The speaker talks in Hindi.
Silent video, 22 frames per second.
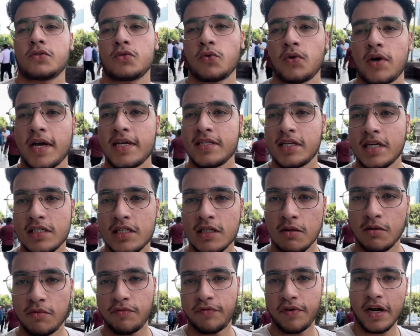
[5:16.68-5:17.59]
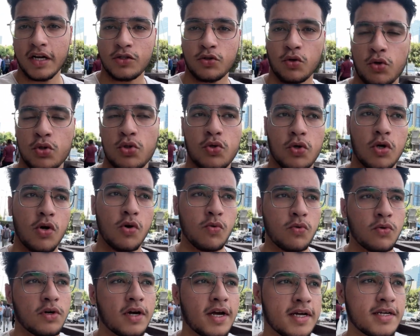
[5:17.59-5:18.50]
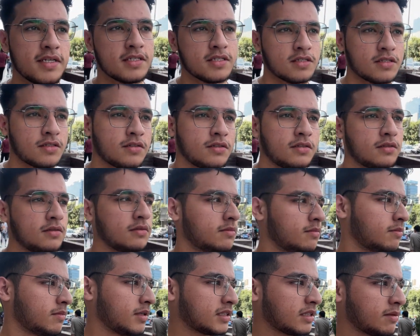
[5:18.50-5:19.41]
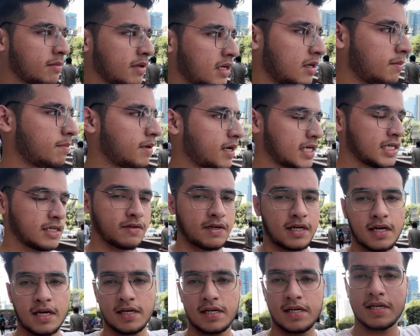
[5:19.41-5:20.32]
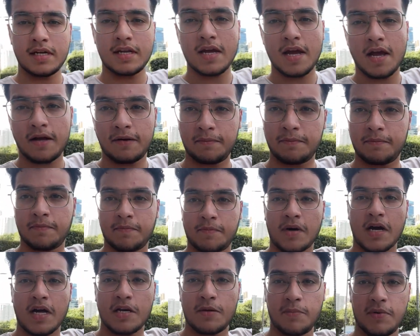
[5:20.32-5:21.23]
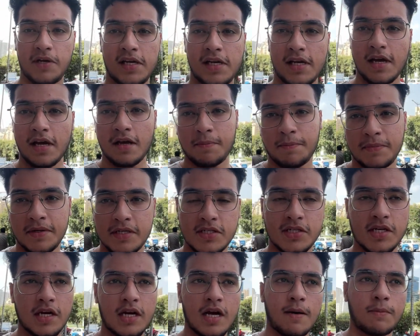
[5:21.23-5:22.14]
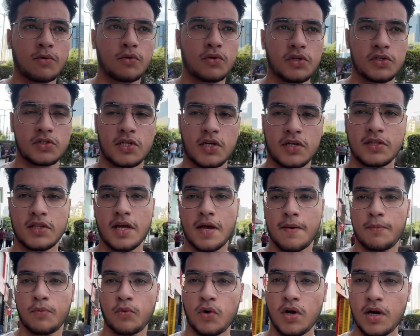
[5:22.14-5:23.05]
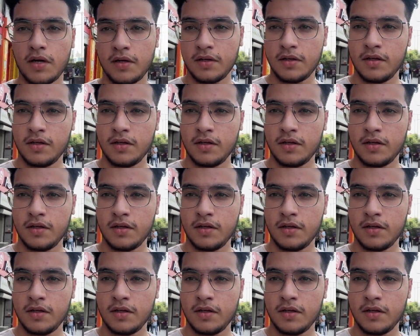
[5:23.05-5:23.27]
गाइज जैसे कि मैं फ्रेश हो चुका हूँ गाइज़ मतलब मैंने पानी वगैरह ले लिया है पानी पी लिया है पीछे आपको दिख सकता है पूरा